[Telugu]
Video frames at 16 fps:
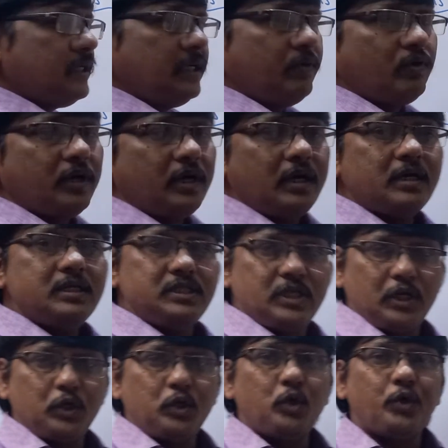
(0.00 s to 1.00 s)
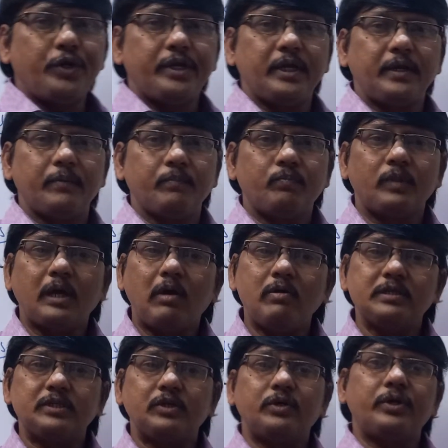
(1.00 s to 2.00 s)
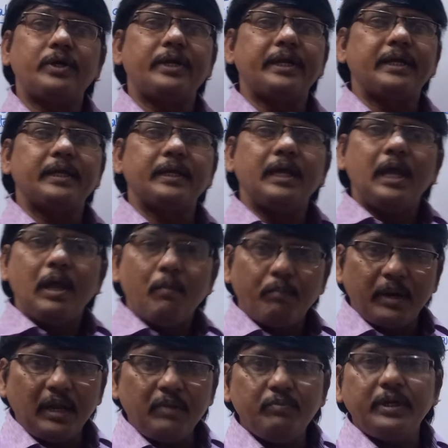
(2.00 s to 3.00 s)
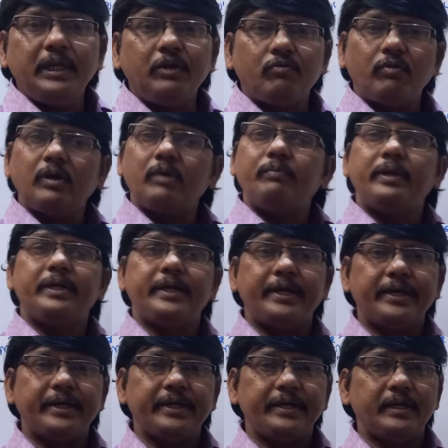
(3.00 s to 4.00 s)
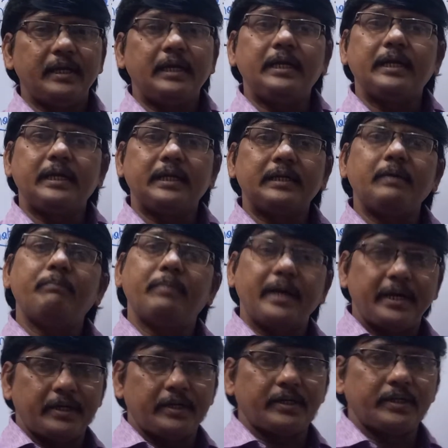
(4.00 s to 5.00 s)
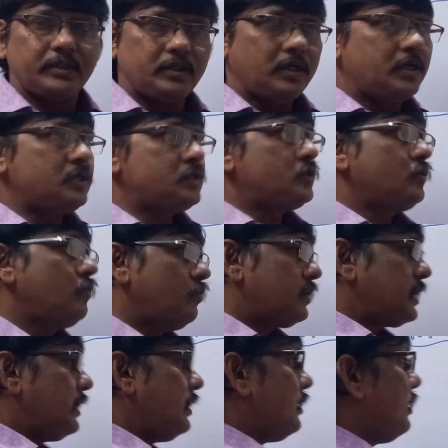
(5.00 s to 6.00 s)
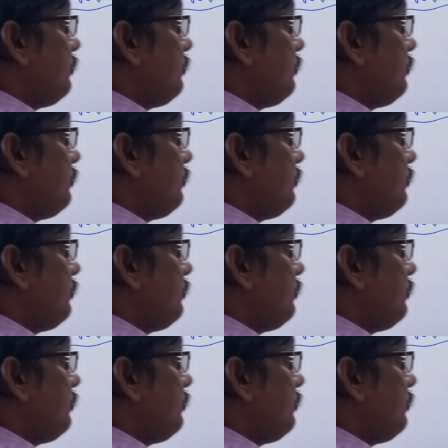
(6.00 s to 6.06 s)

సరే ఒక సర్క్యూట్కి కావాల్సినటువంటి ప్రైమరీ రిక్వైర్మెంట్ ఏంటి అంటే కనుక బ్యాటరీ అండ్ సో ఇక్కడ